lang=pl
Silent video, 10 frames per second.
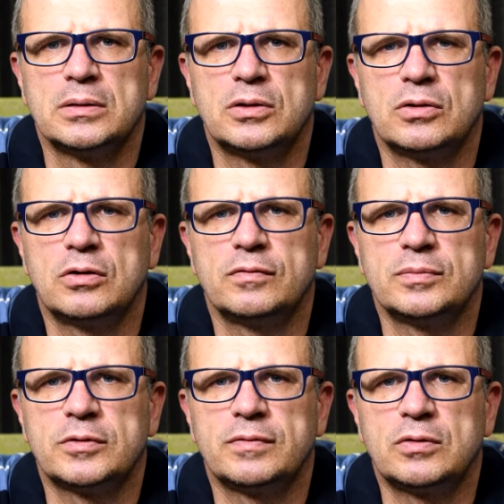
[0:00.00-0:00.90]

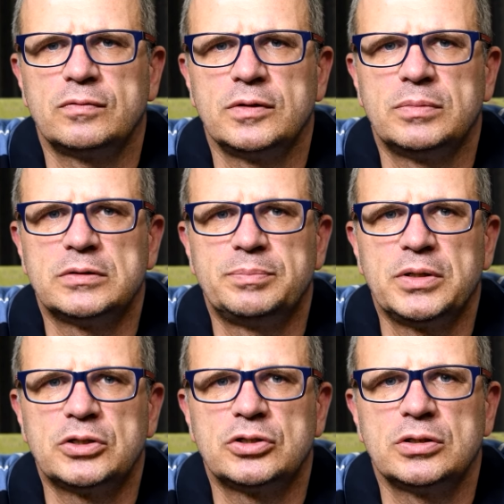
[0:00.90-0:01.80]
drogowym towarów
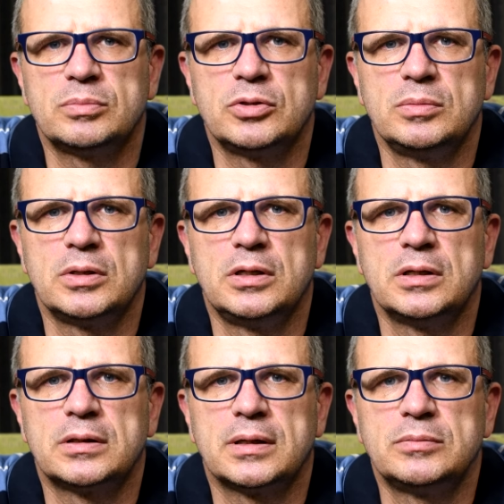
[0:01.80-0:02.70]
niebezpiecznych. Moimi
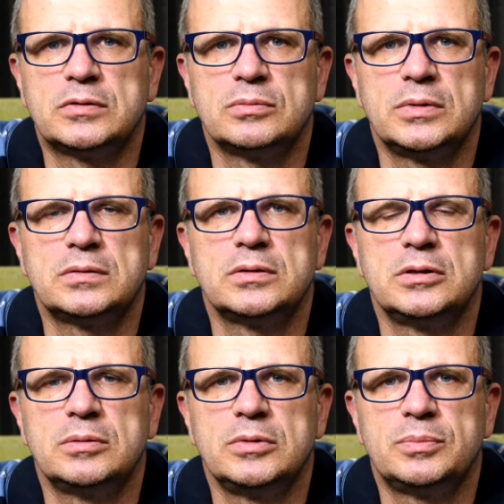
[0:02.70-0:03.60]
klientami są
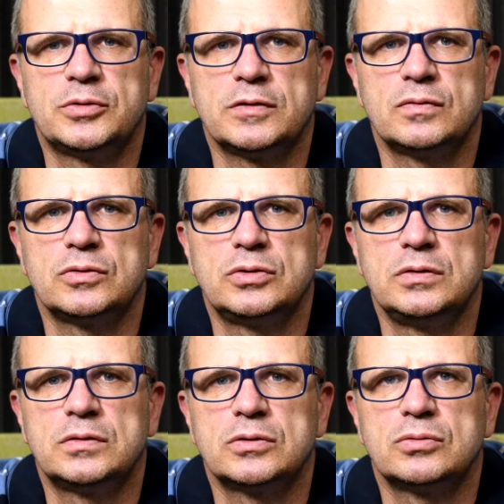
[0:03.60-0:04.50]
m.in.
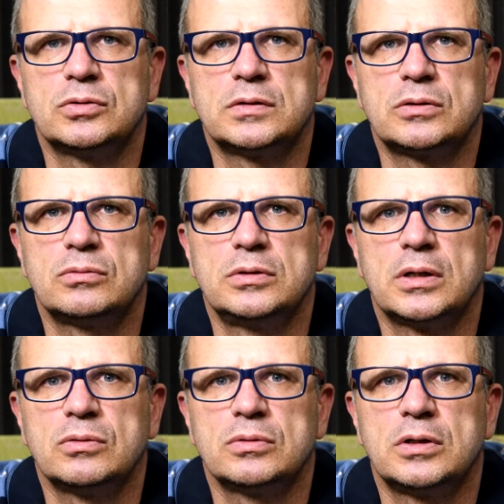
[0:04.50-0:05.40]
przewoźnicy, którzy
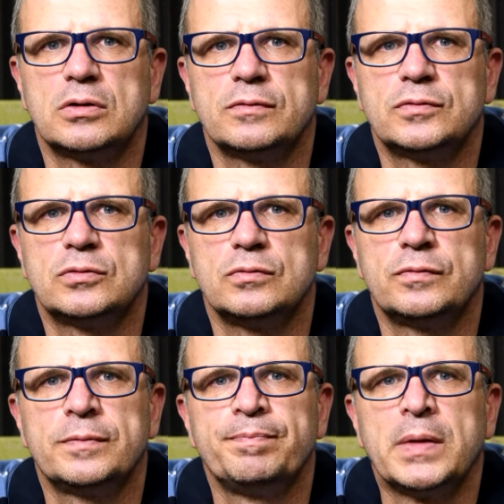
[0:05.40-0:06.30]
zatrudniają
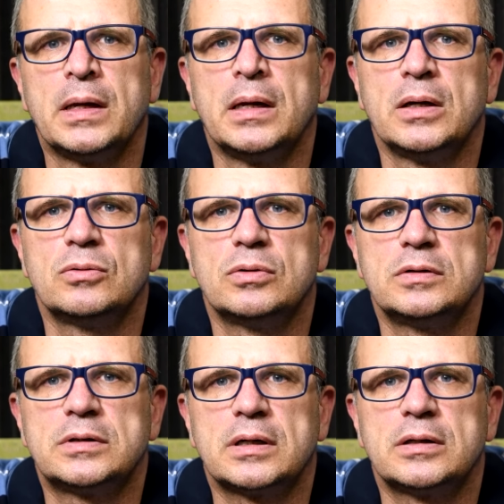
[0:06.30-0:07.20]
kierowców,
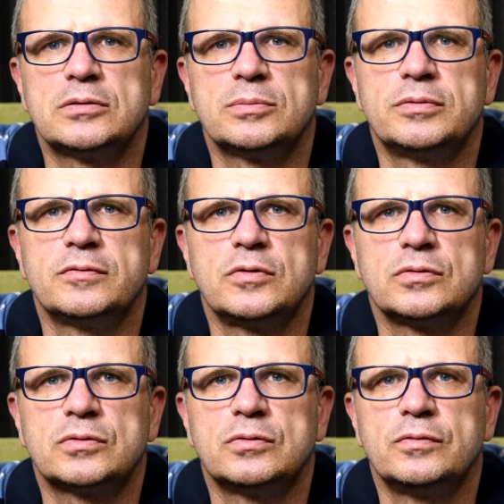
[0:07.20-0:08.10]
których zakres
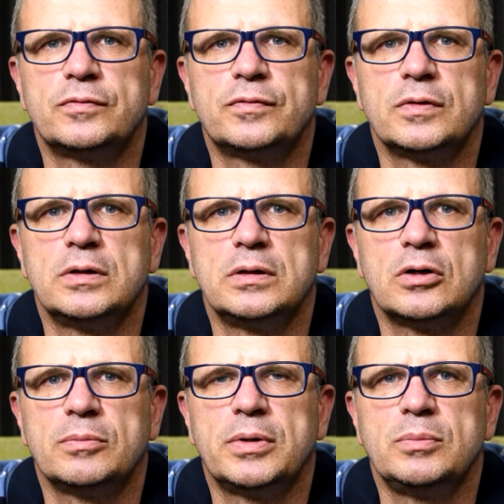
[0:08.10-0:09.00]
obowiązków
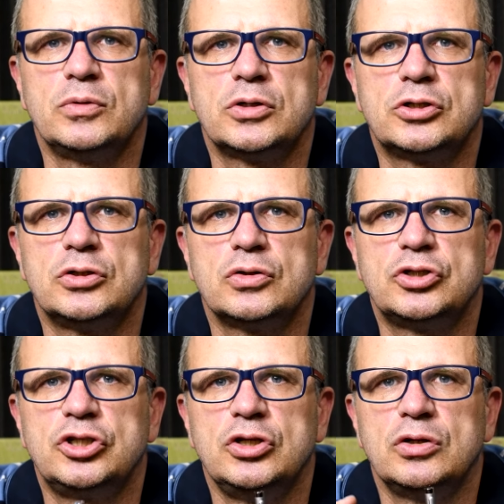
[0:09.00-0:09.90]
y, obejmuje
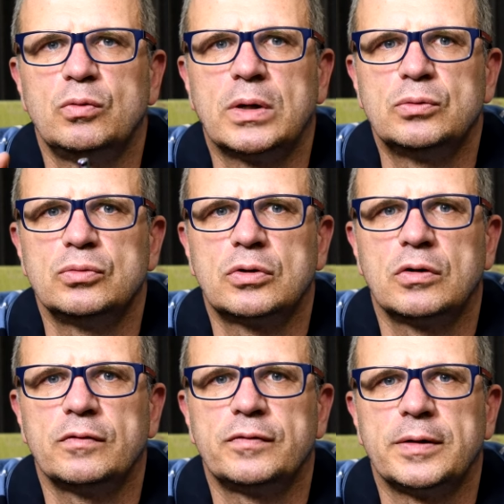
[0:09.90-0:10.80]
czynności
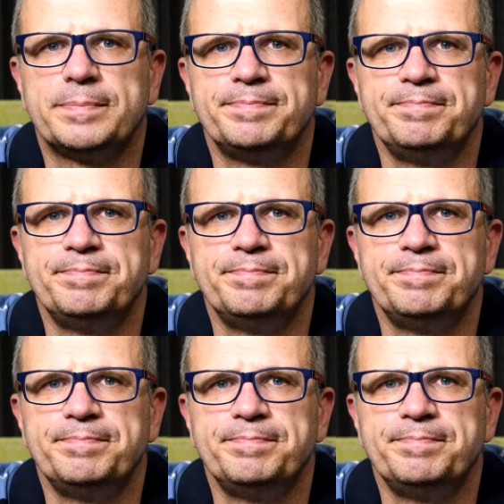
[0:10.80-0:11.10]
ładunkowe.